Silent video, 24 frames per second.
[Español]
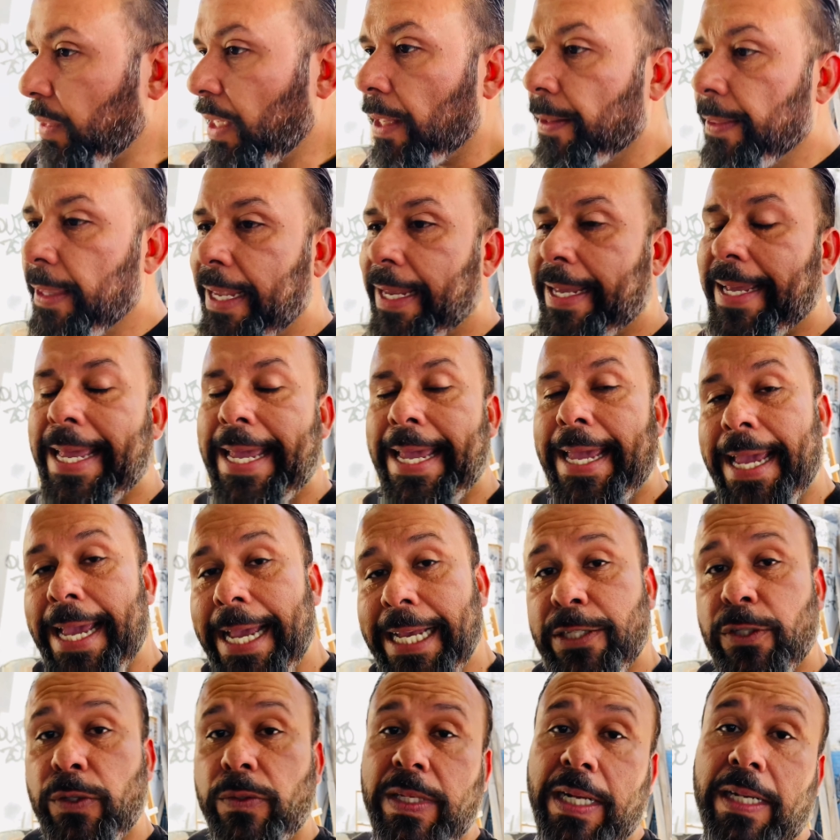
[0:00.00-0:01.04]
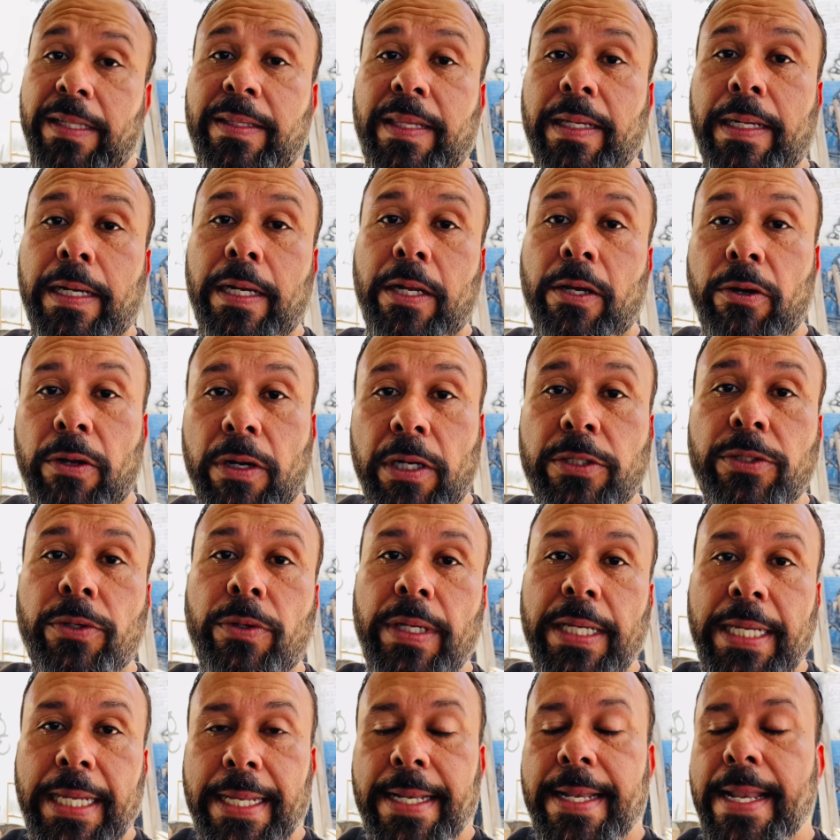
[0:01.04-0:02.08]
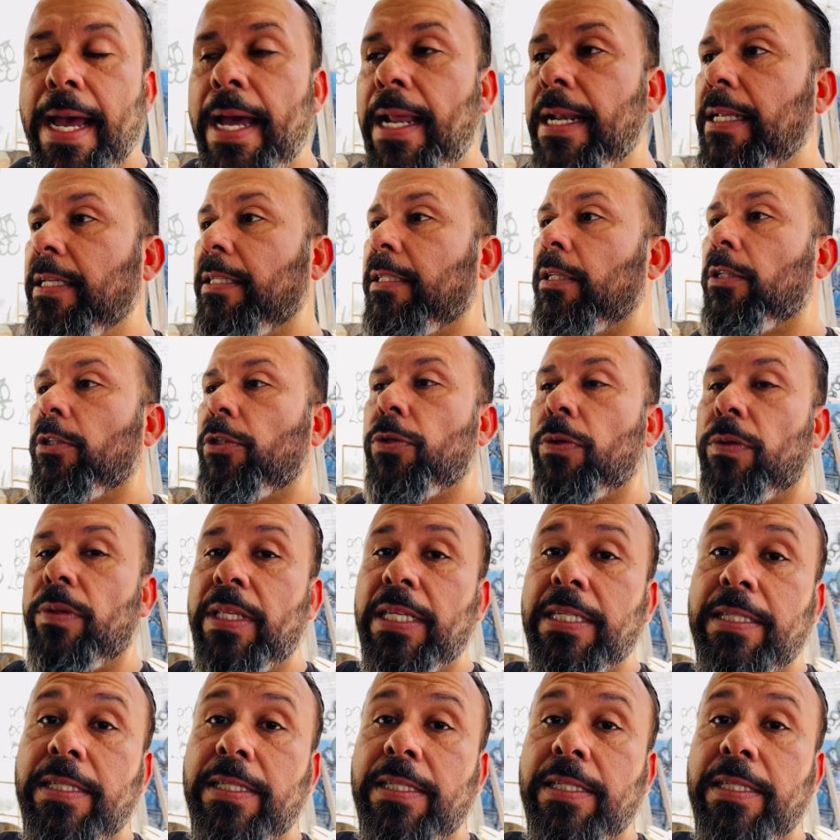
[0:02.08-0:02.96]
de que esos alternadores originales son de